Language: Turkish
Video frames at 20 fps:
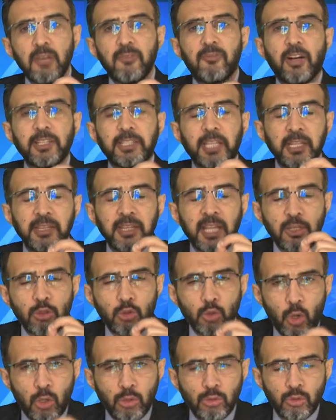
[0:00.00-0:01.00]
Vatandaş
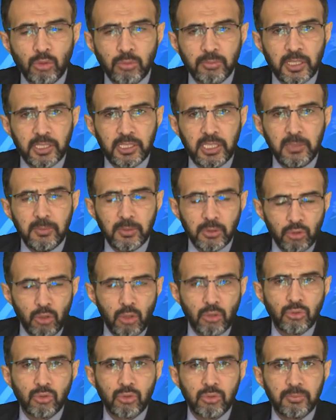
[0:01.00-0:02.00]
zor durumda değil mi?
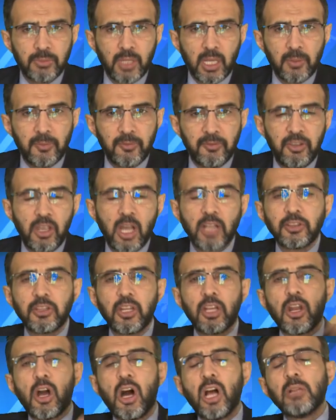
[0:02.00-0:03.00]
Zor durumda.
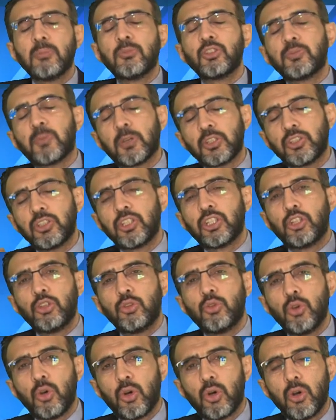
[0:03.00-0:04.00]
Fiyatlar almış başını
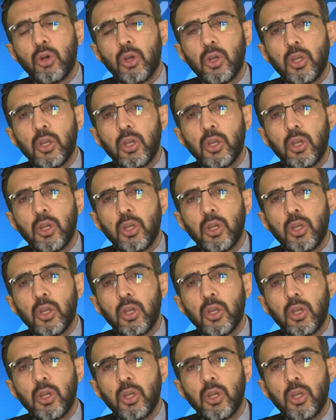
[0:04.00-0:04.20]
gidiyor.